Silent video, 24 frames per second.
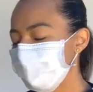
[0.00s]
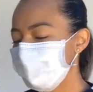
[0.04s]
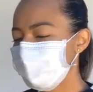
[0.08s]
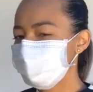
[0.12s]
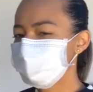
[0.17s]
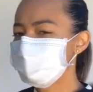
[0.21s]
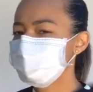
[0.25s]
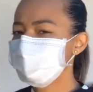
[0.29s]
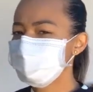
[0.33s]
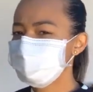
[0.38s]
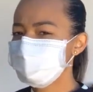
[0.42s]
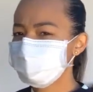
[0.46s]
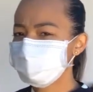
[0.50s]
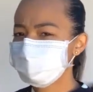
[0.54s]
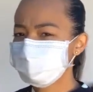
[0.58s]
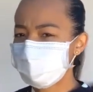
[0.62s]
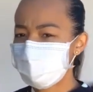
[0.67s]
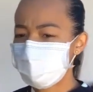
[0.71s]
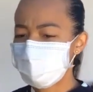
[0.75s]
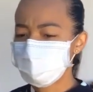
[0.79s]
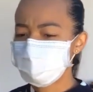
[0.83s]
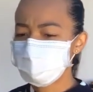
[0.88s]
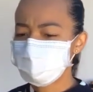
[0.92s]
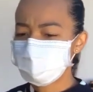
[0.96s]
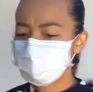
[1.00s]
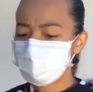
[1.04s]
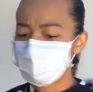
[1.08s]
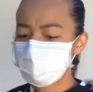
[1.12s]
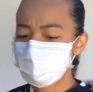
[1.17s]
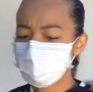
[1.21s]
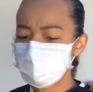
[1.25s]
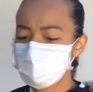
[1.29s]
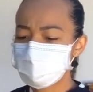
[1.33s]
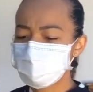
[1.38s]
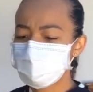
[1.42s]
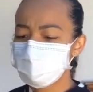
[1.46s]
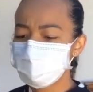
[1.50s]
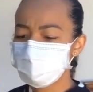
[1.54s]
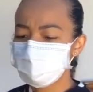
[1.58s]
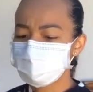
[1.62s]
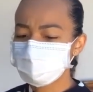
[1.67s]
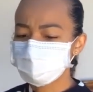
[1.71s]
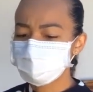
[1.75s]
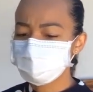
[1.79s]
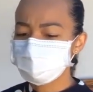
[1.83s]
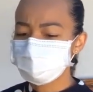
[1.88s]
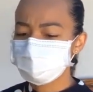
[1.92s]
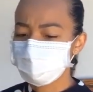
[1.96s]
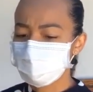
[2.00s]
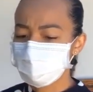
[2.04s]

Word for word: A gente sabe que a procura dos